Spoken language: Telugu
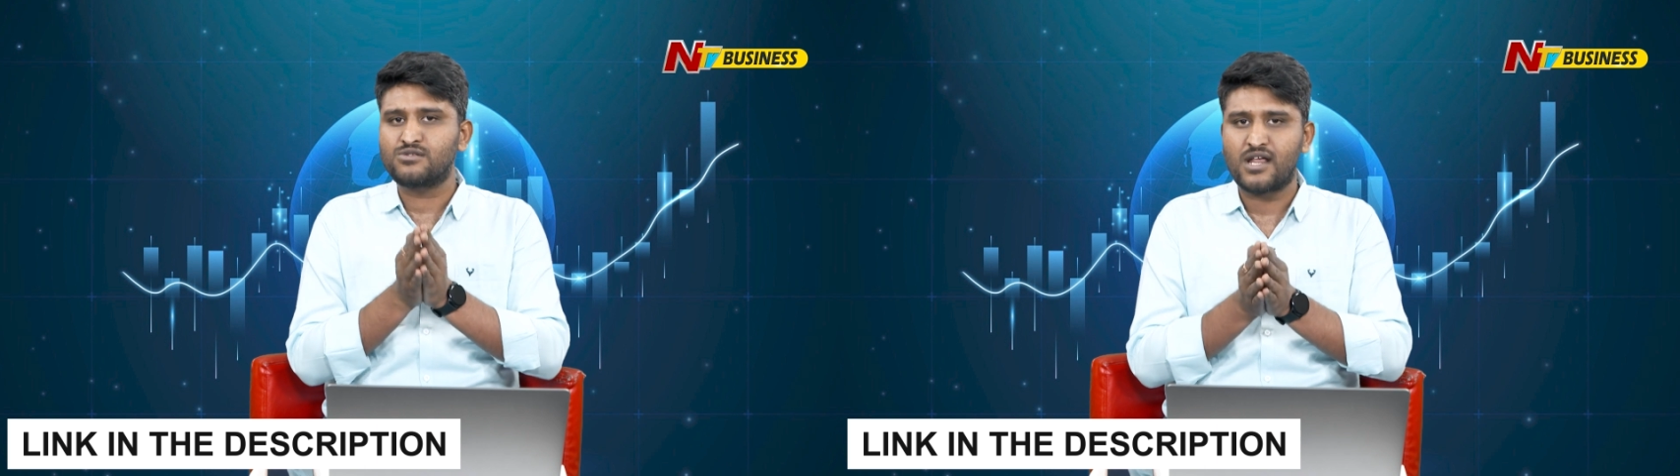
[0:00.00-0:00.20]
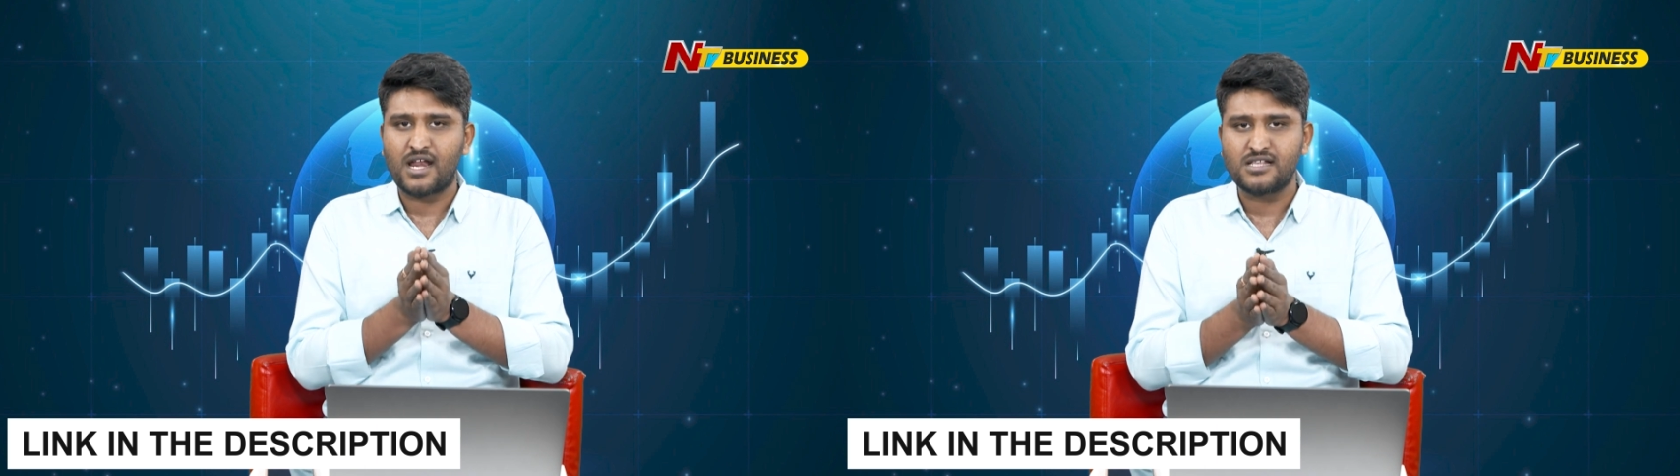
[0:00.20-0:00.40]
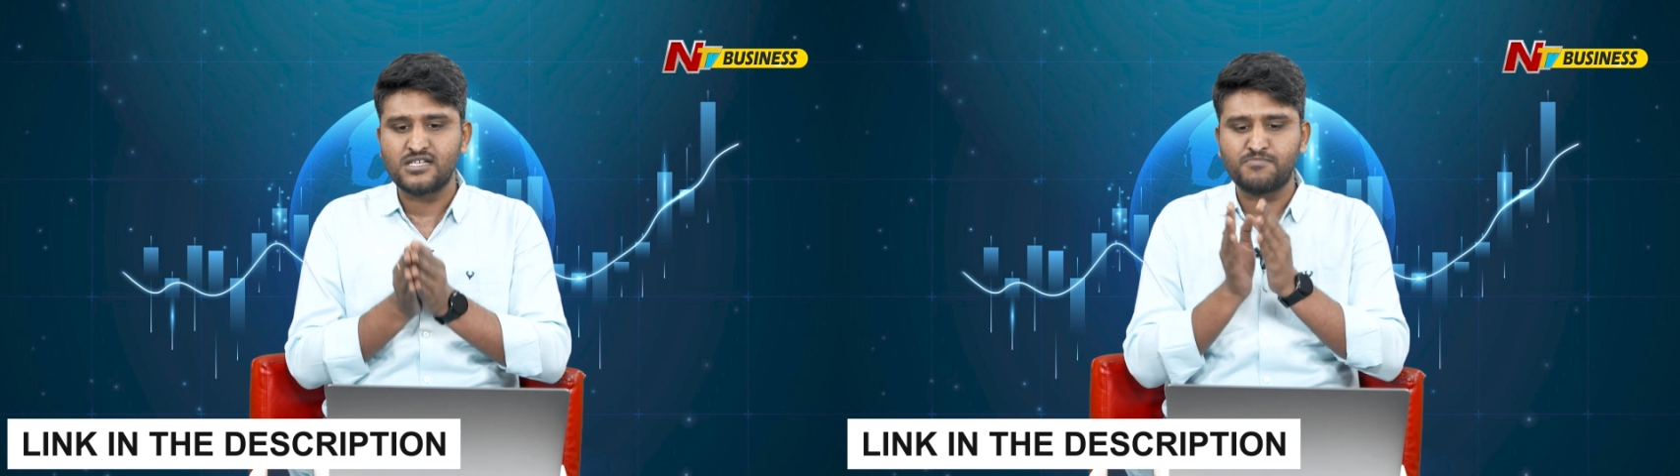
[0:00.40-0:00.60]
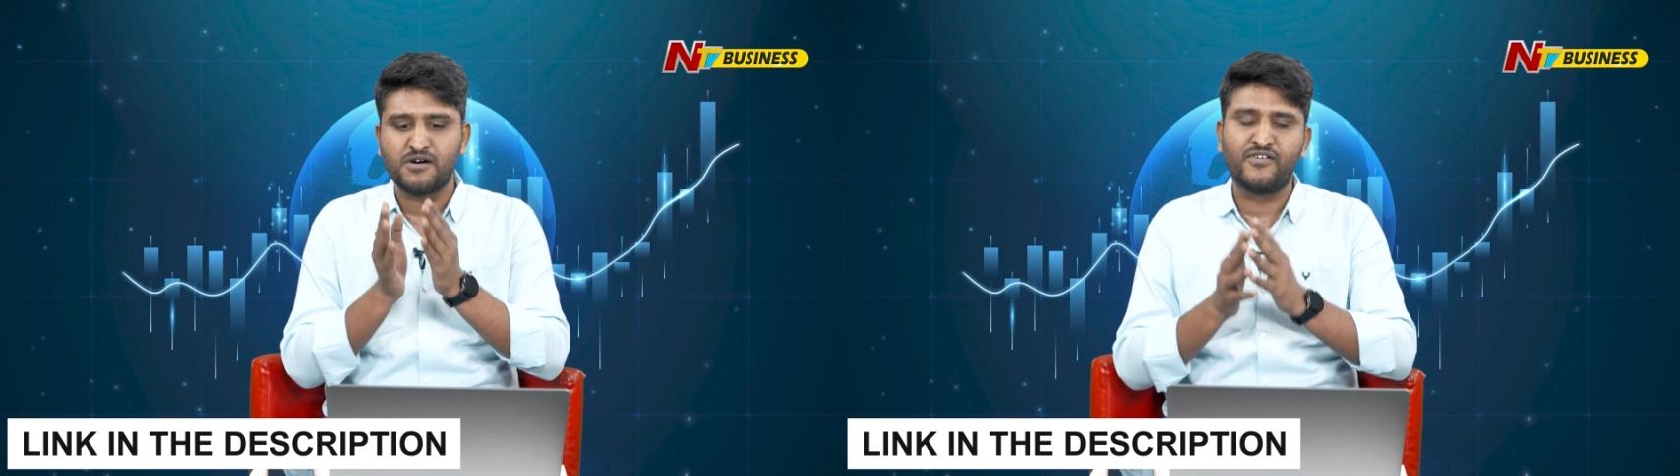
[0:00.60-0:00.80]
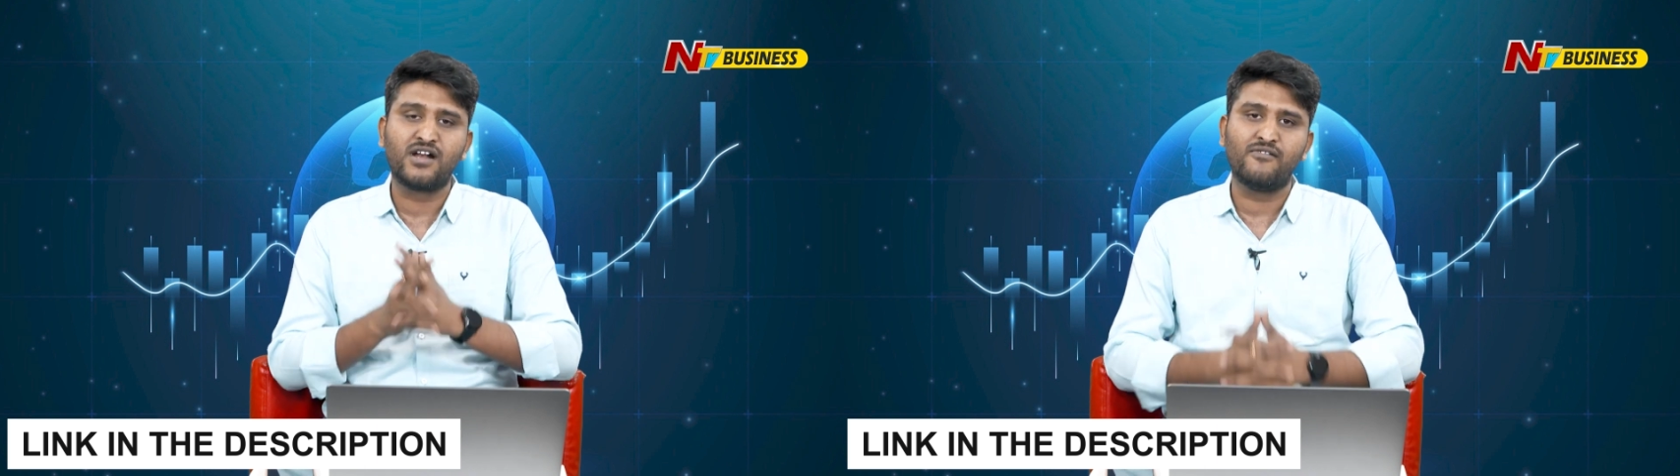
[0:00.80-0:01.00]
ఇస్తున్న అనాలిసిస్
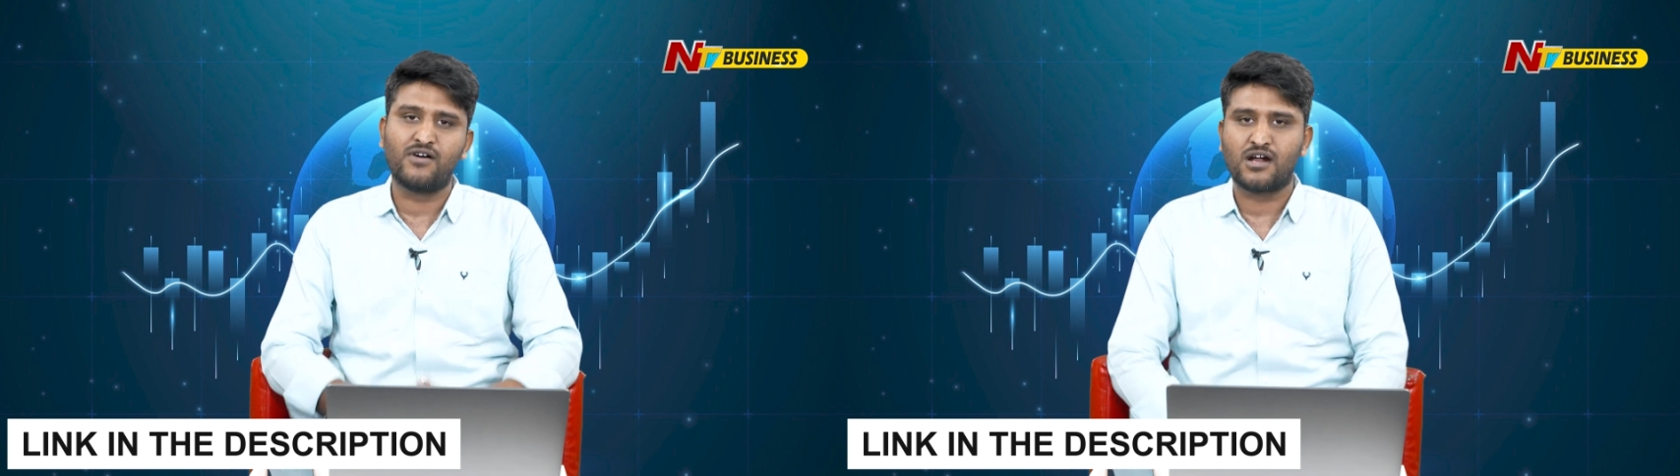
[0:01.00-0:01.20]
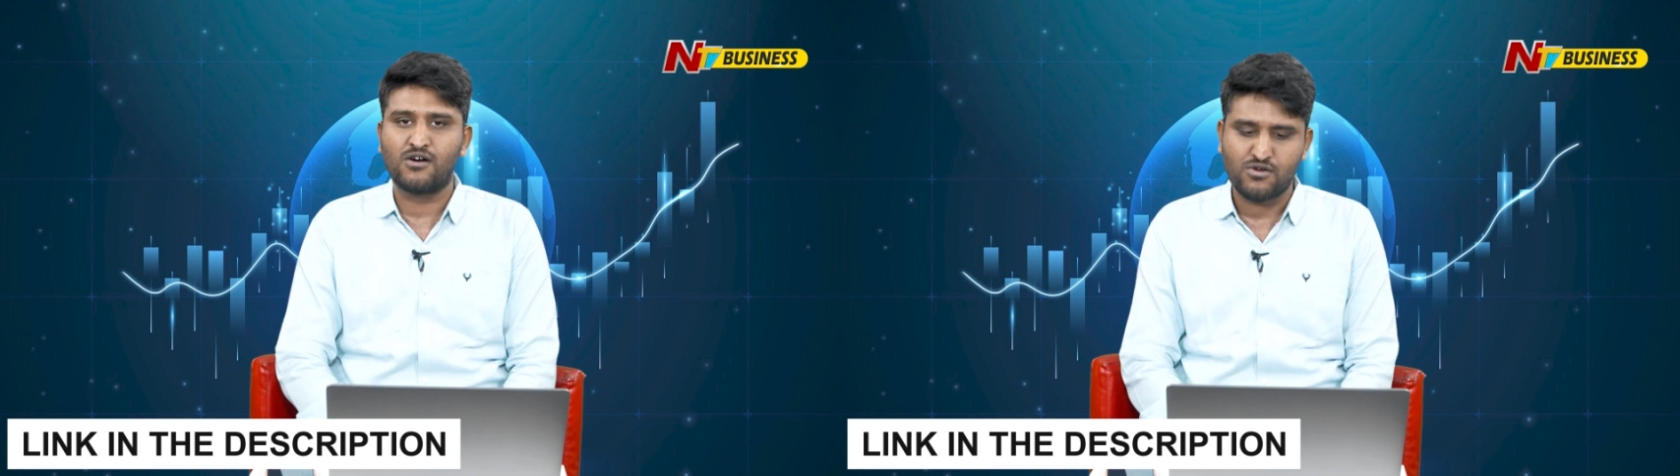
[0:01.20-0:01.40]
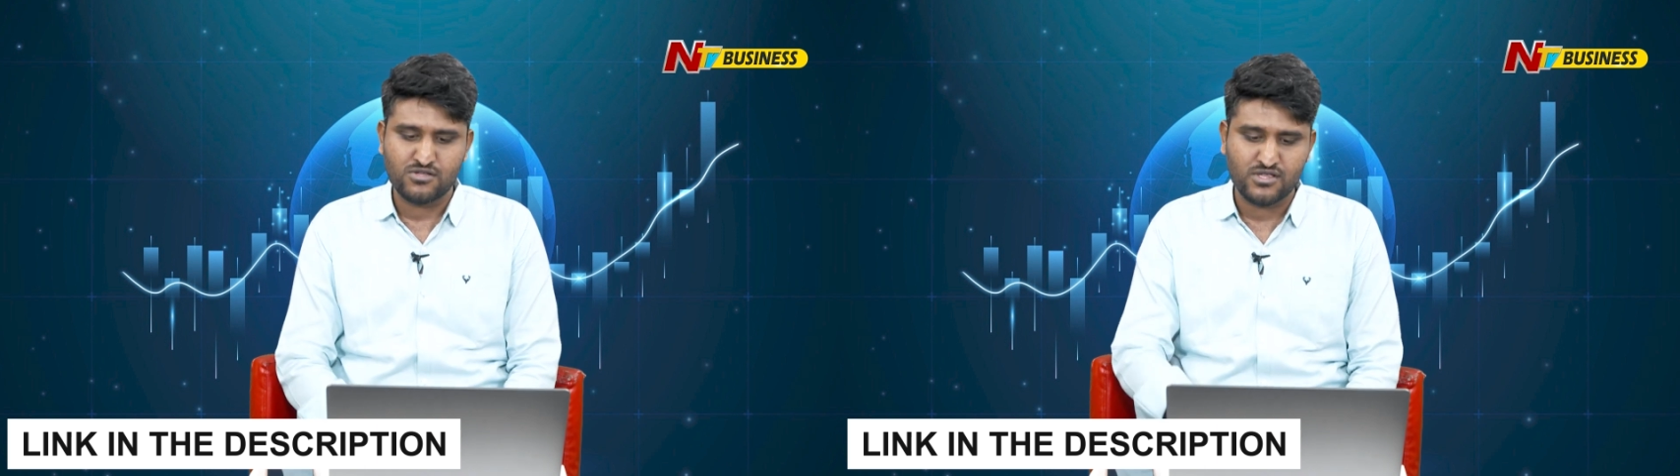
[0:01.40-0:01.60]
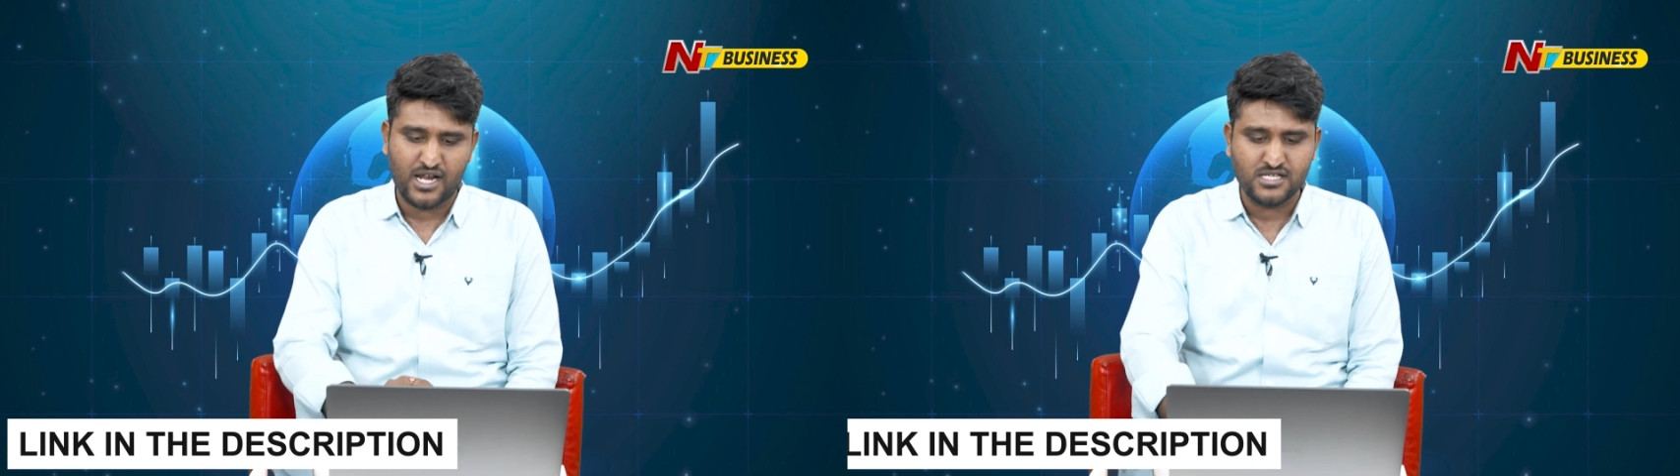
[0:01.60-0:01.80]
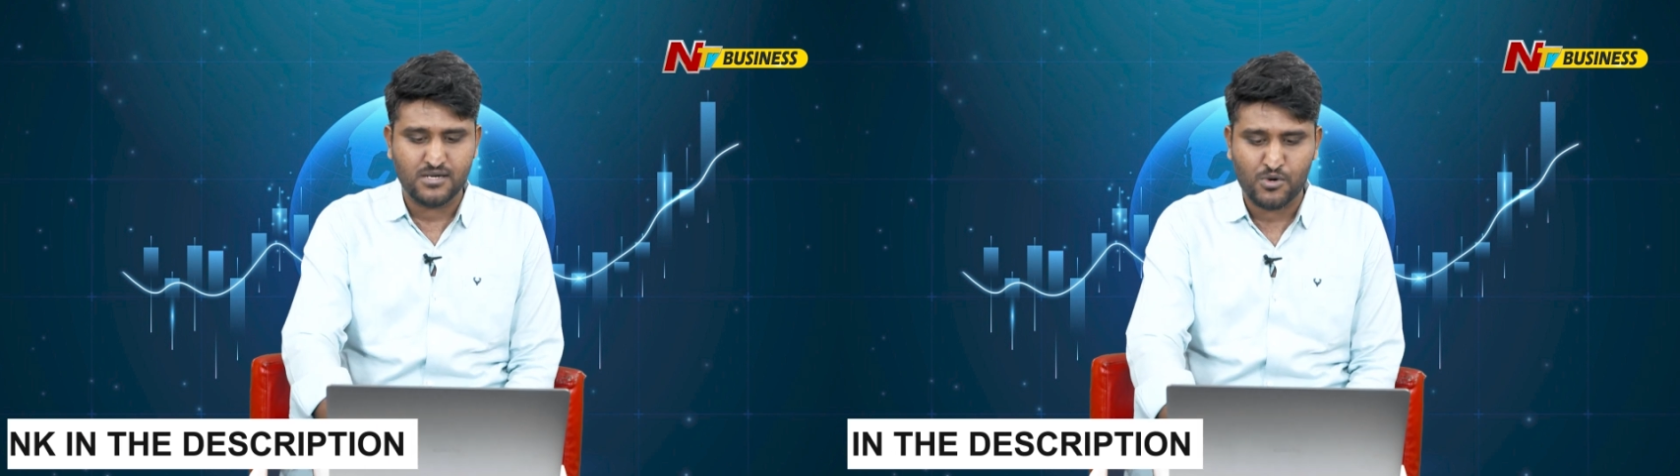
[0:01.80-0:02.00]
పర్ఫెక్ట్గా వర్కౌట్
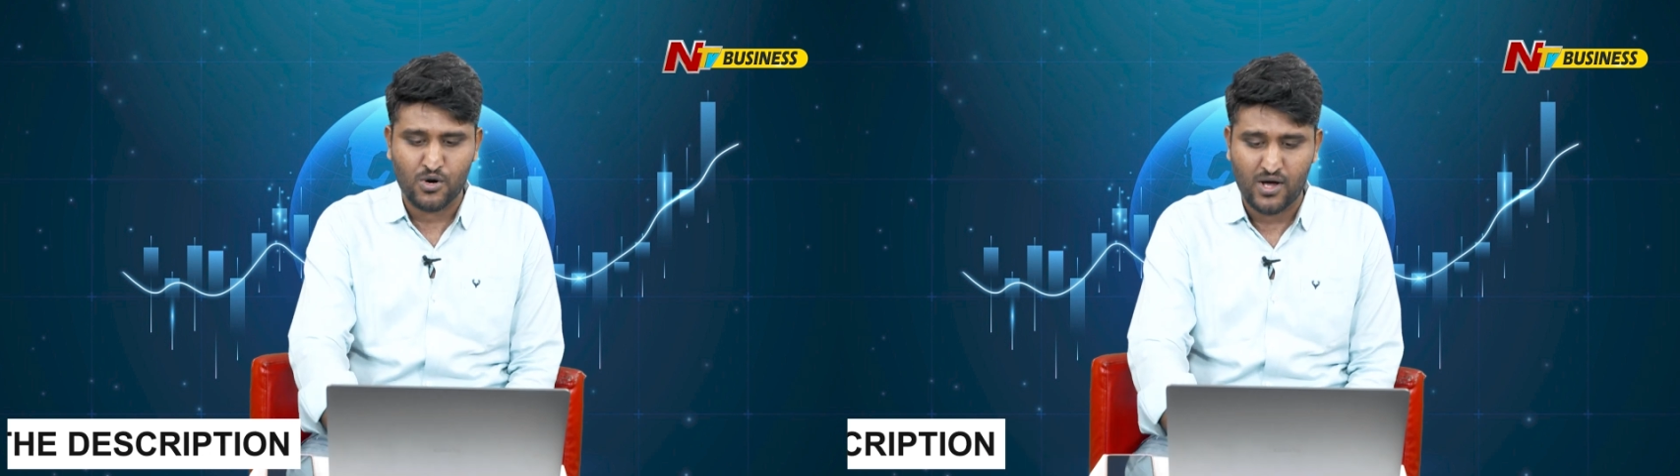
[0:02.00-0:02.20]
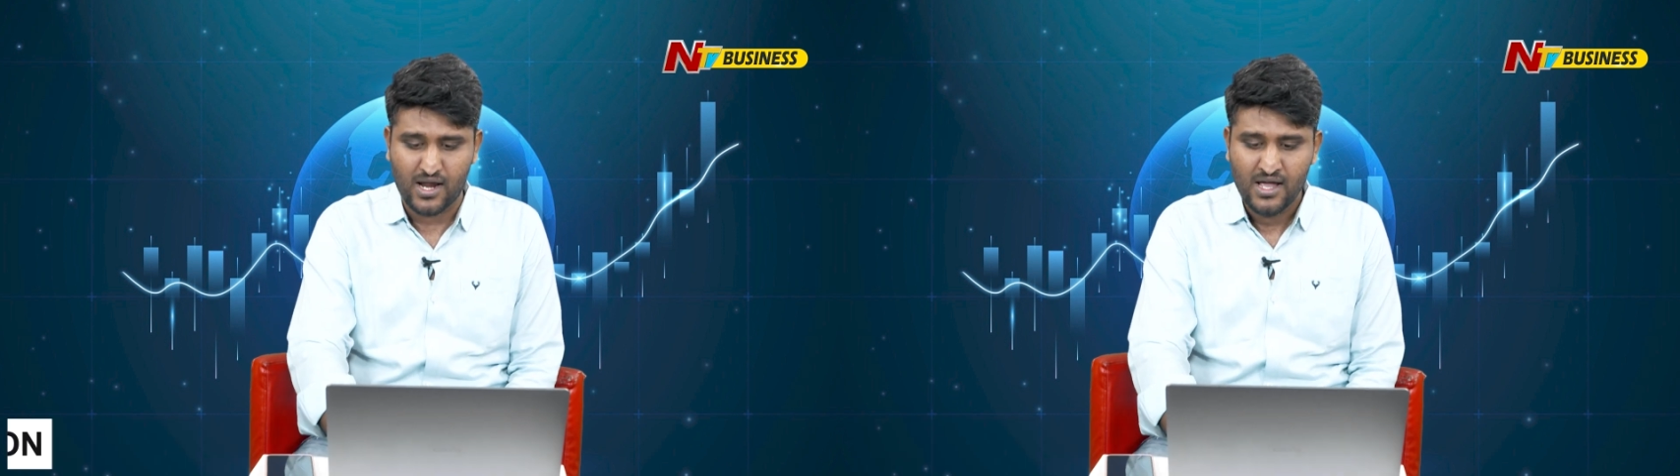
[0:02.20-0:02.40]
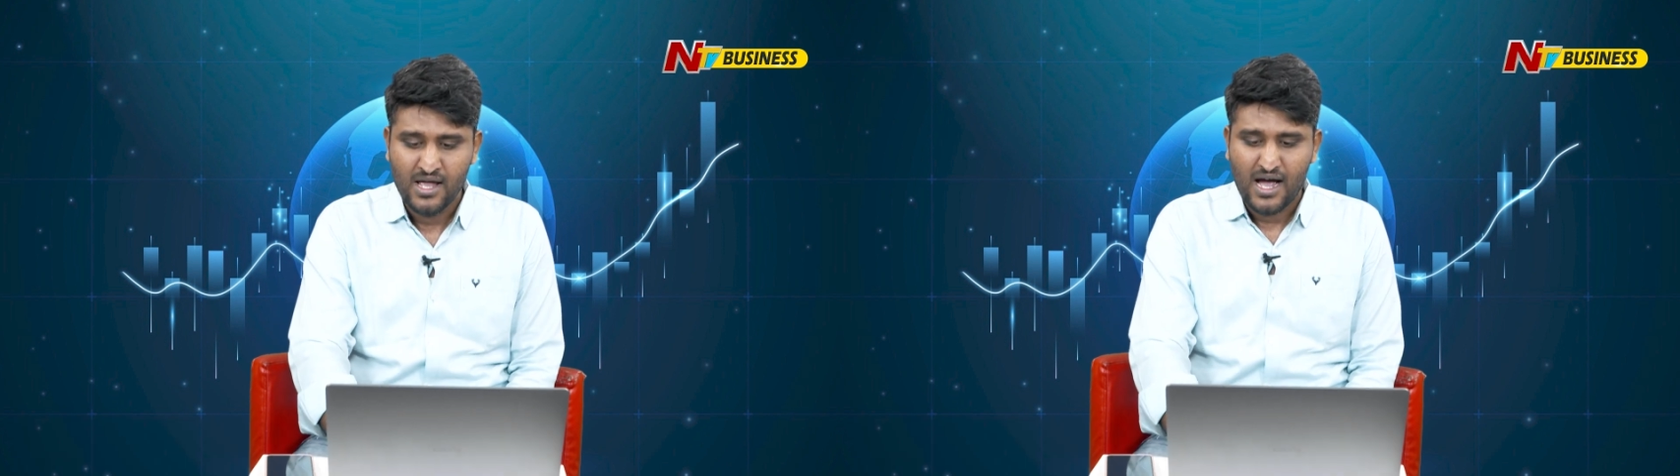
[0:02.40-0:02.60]
అవుతుందనే చెప్పుకోవాలి